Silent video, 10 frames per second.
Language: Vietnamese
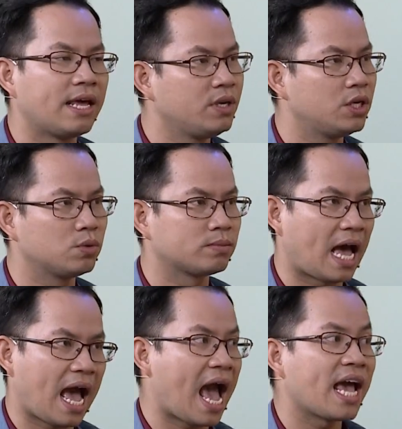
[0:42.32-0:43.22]
Nếu như chúng
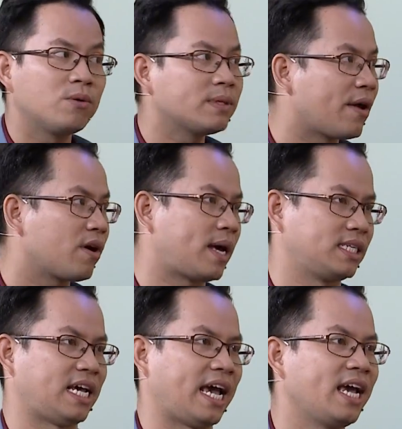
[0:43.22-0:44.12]
ta ai cũng theo các
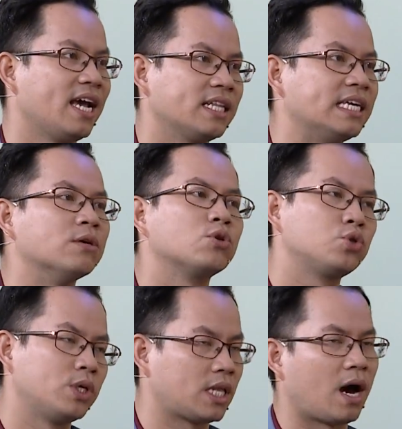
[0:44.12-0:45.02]
bạn trẻ thì yếu tố
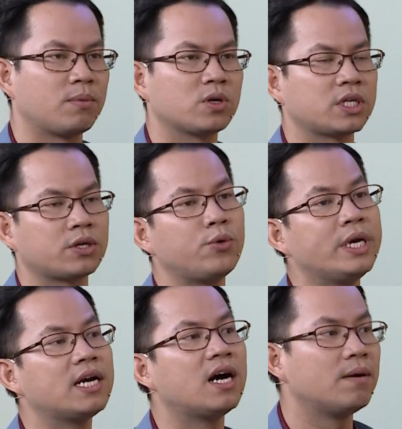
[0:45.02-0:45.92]
truyền thống nó sẽ
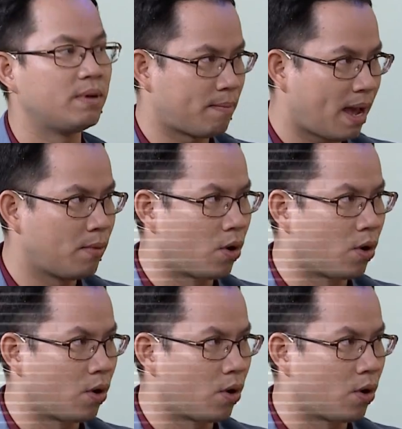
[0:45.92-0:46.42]
nguy cơ bị mai